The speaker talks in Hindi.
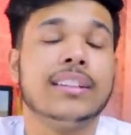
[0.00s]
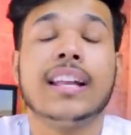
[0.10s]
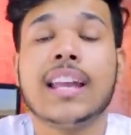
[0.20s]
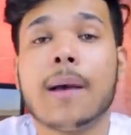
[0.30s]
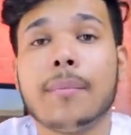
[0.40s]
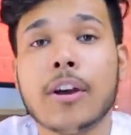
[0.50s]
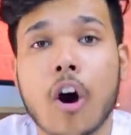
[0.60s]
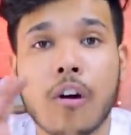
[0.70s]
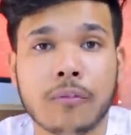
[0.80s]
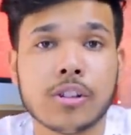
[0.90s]
देन यहाँ पे
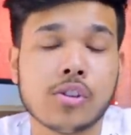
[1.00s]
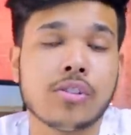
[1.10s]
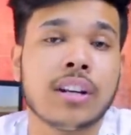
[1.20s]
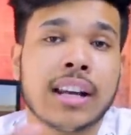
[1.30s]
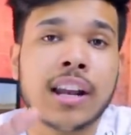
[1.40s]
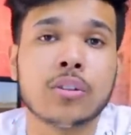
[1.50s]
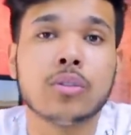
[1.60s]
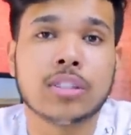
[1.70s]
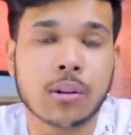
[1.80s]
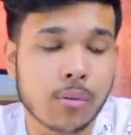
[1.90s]
ऑफर जो चल रहे हैं ना
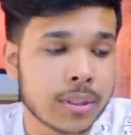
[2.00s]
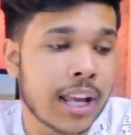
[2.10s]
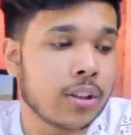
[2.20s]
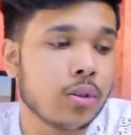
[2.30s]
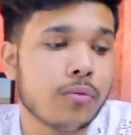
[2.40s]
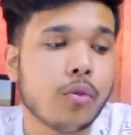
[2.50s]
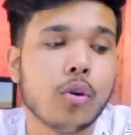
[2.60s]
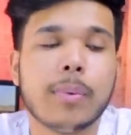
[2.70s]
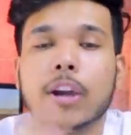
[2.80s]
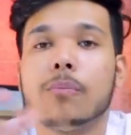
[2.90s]
दो चार वो बताया था तो
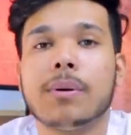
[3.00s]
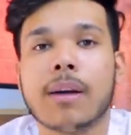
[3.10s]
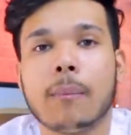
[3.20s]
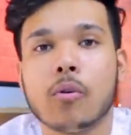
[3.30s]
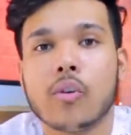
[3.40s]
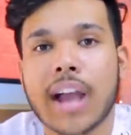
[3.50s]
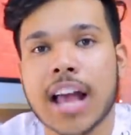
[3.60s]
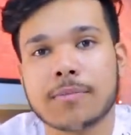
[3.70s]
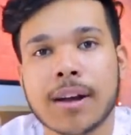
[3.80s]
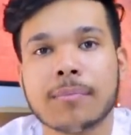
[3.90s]
फोन पे के ऊपर भी आप लोगों को
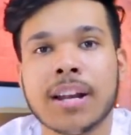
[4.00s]
कैशबैक